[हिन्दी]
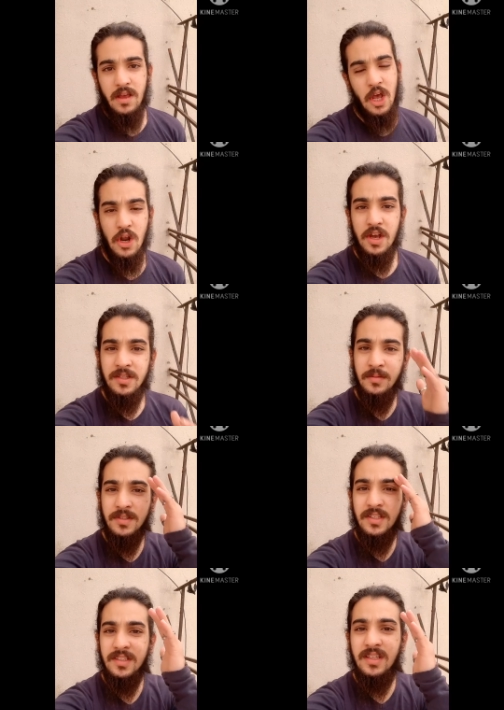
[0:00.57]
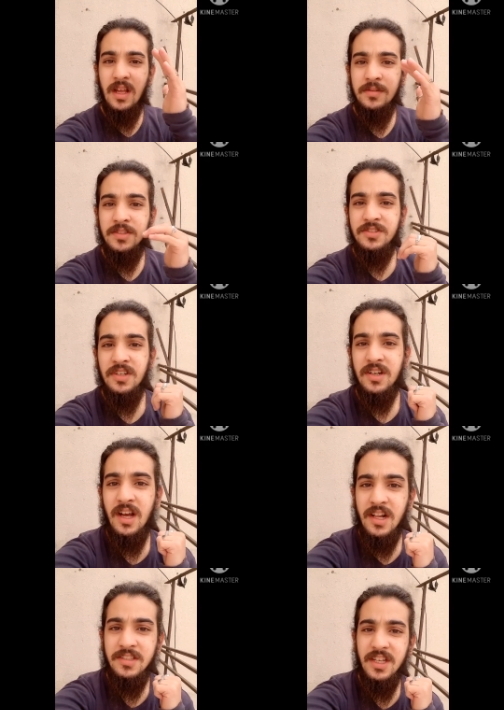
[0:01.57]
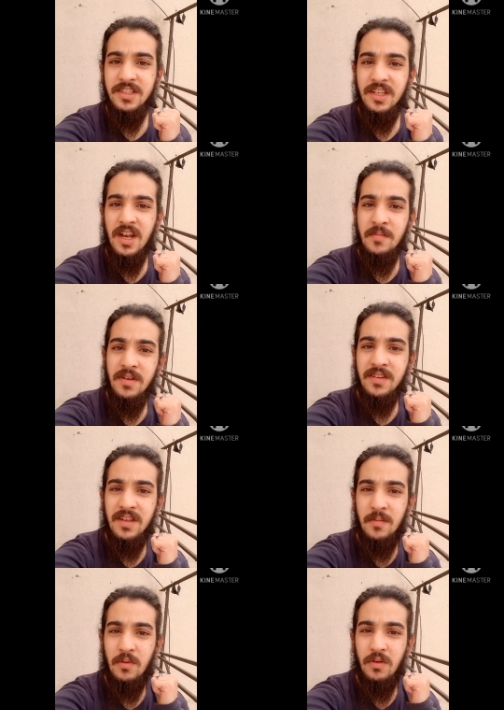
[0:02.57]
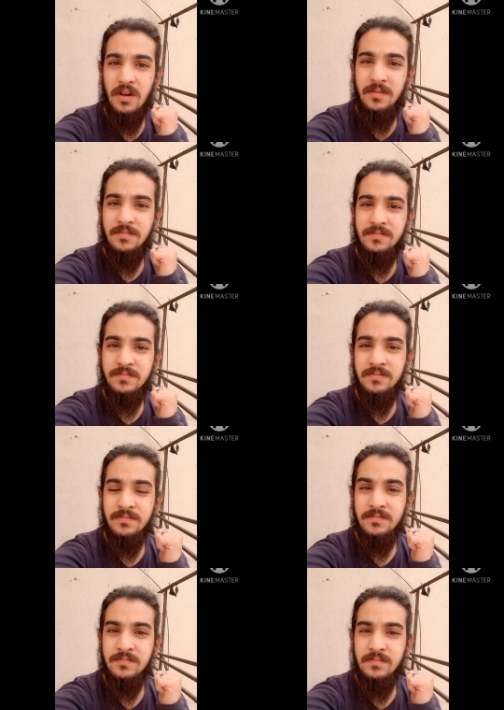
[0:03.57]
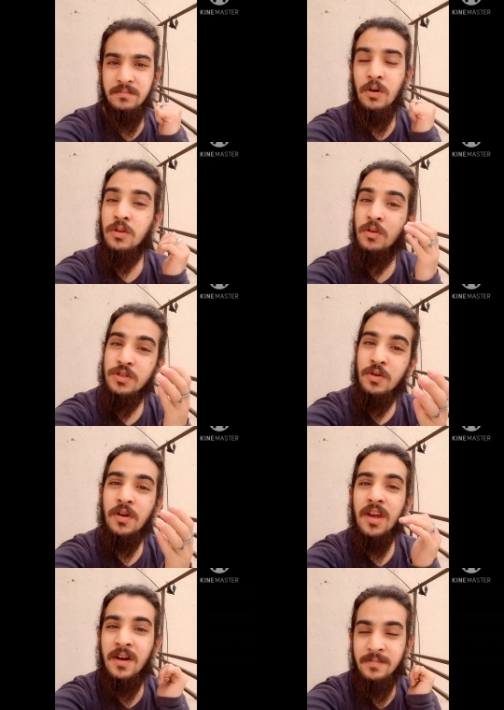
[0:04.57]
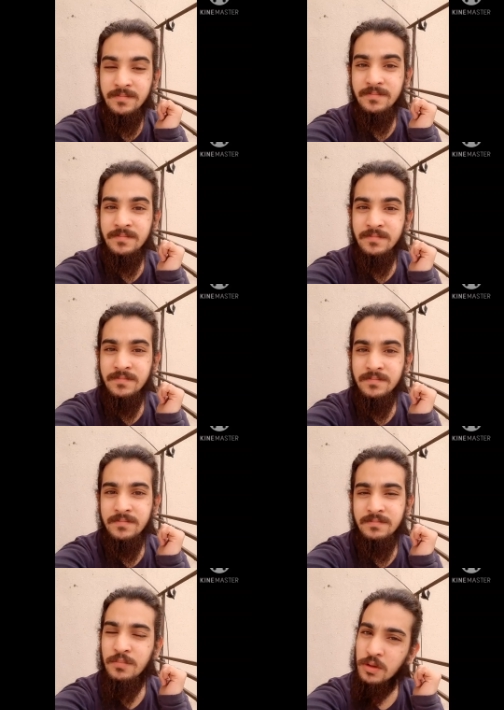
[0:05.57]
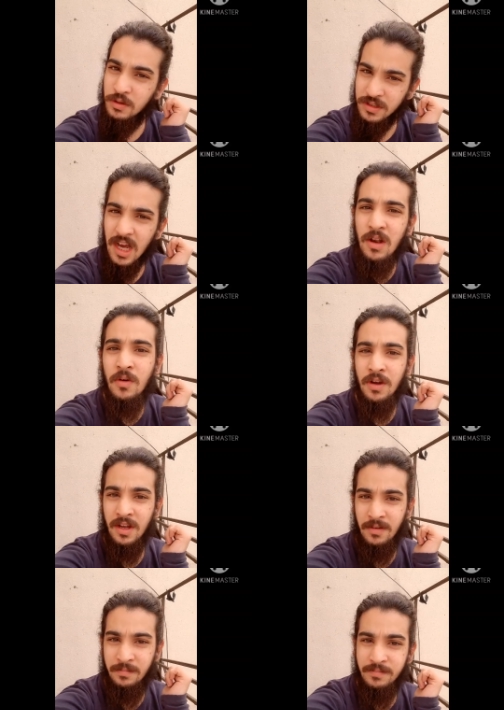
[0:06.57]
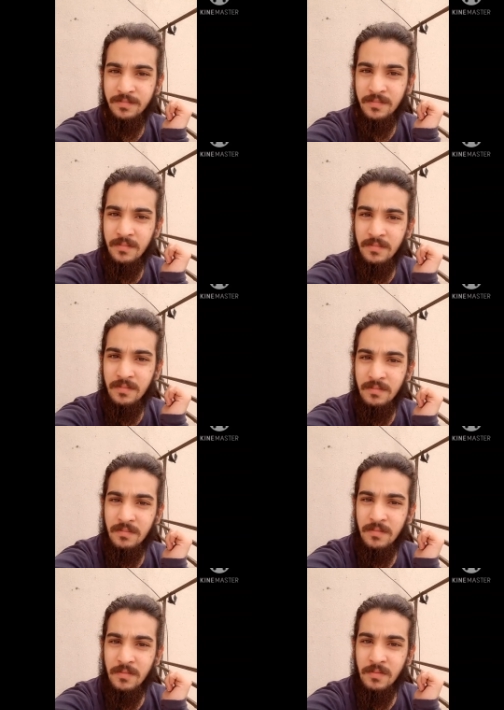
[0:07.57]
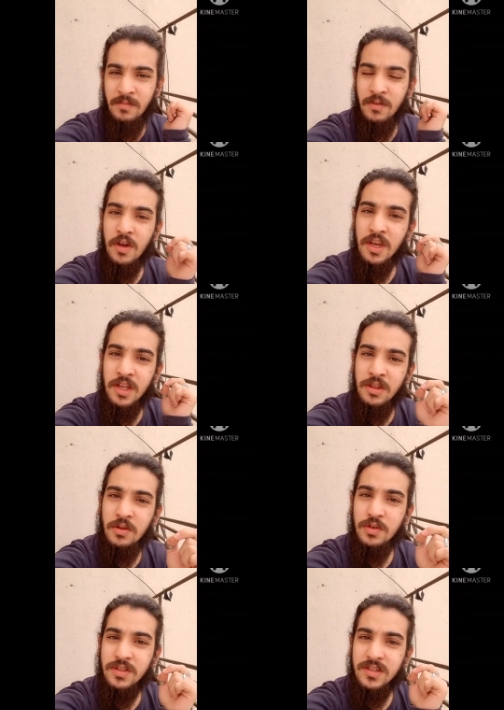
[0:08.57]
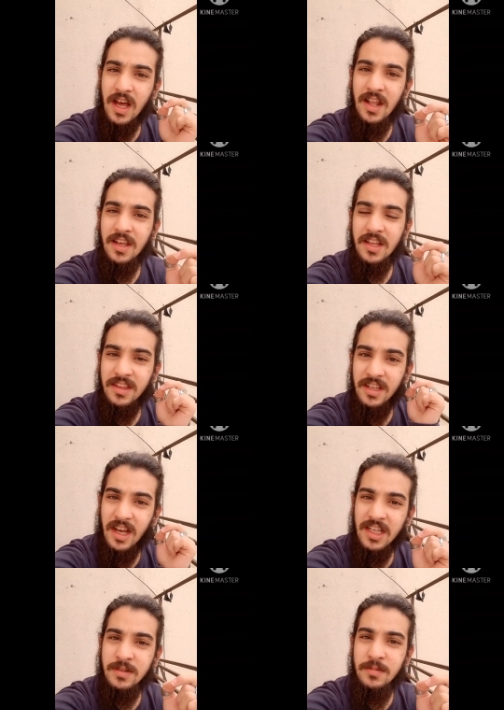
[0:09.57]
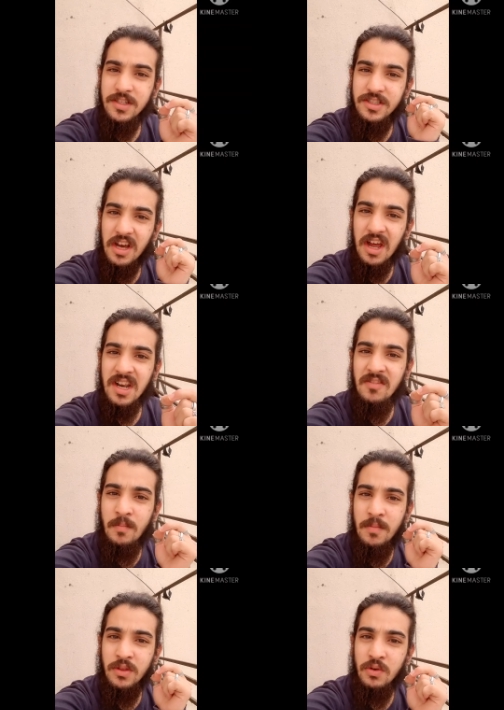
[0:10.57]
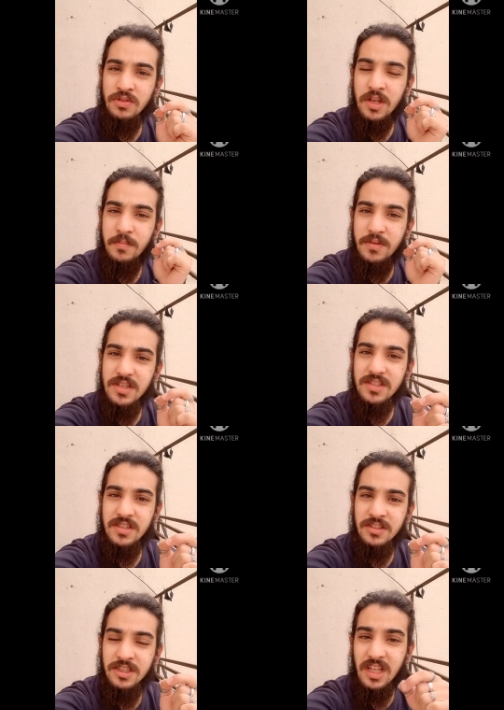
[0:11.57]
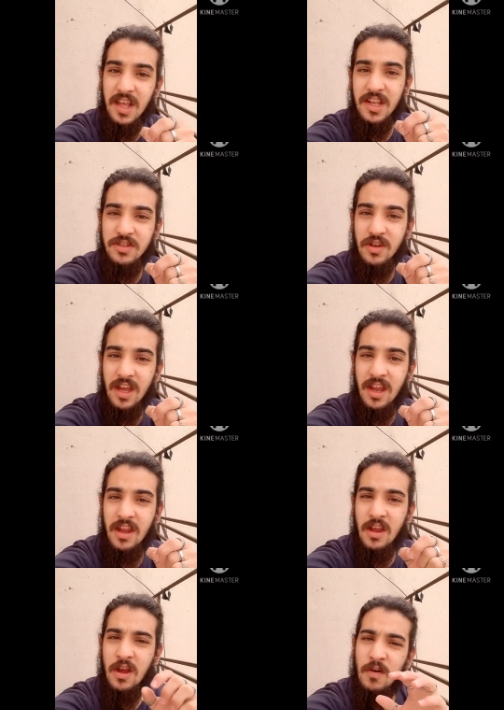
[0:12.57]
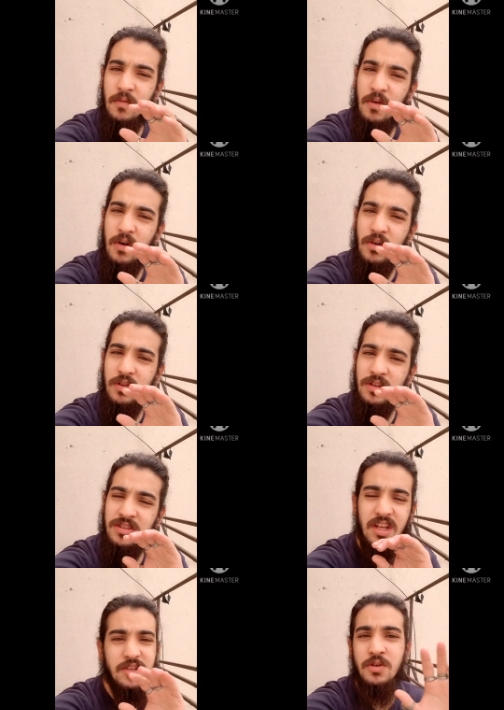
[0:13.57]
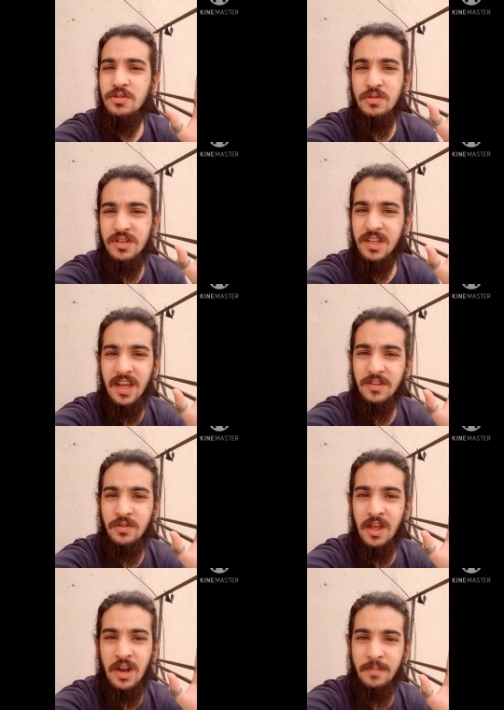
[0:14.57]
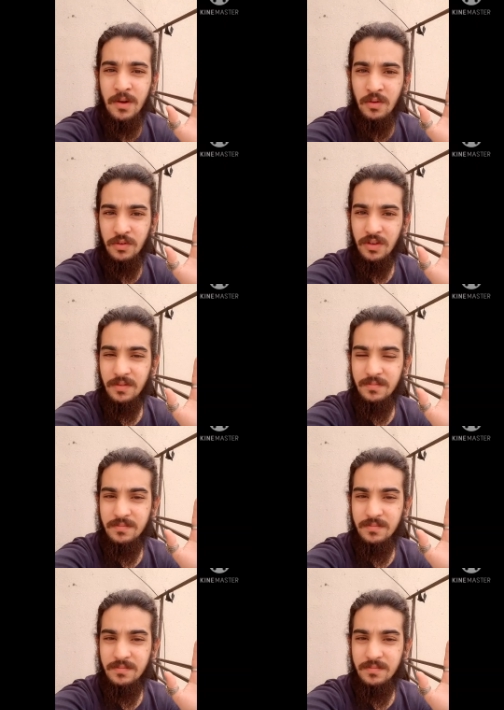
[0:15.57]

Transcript: हेलो गाइस नमस्ते इस्लाम सत श्रीकाल जय श्री राम कैसे हैं आप लोग बहुत खुश होंगे हम बहुत खुशहाल होंगे हम क्योंकि हिंदुस्तान के इतिहास में 4 नवंबर 2020 ये तारीख जो है वो दर्ज हो चुकी है सुनहरे पन्नों से